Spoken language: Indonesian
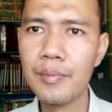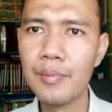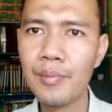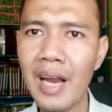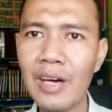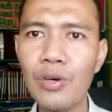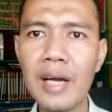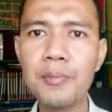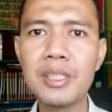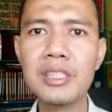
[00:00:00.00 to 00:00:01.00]

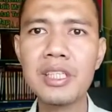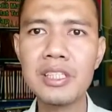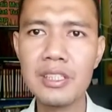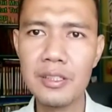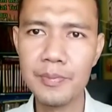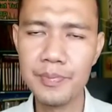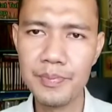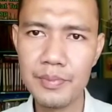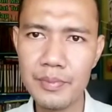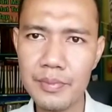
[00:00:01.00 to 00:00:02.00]
melakukan bisnis
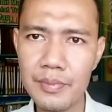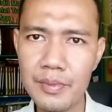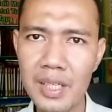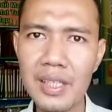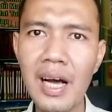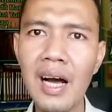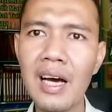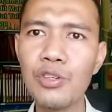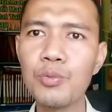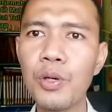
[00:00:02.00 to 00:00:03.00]
kita
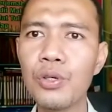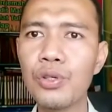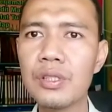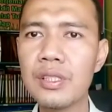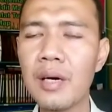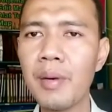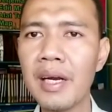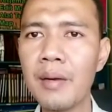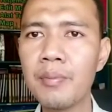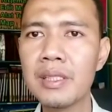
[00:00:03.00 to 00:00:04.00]
harus fokus
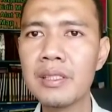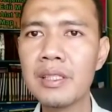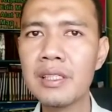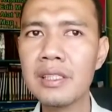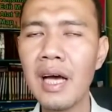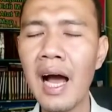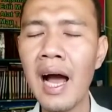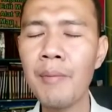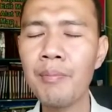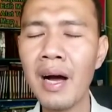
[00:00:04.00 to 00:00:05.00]
kepada bisnis
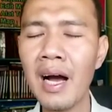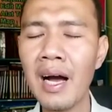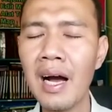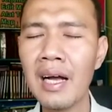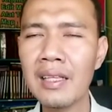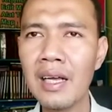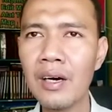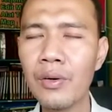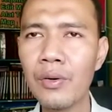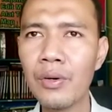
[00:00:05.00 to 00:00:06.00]
apa
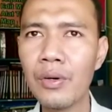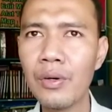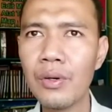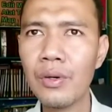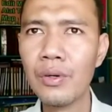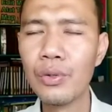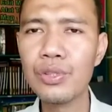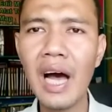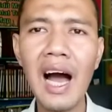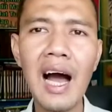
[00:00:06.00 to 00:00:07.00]
atau
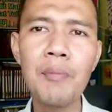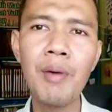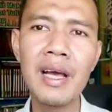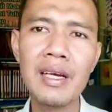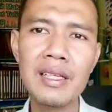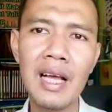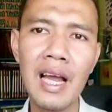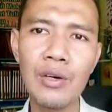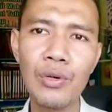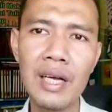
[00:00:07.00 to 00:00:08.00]
usaha apa yang kita
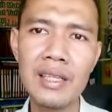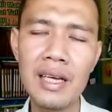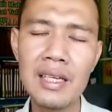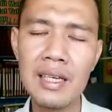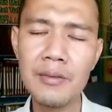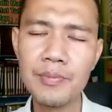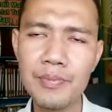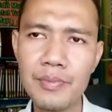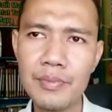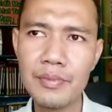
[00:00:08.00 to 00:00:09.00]
lakukan tadi
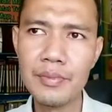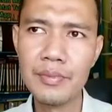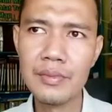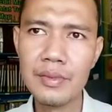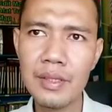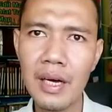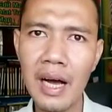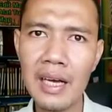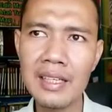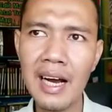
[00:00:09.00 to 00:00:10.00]

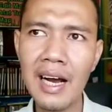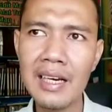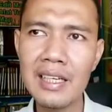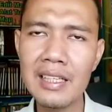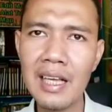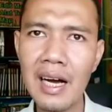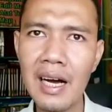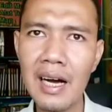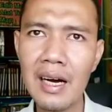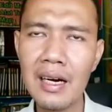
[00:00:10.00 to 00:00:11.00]
uh, jangan
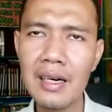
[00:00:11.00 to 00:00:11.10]
kita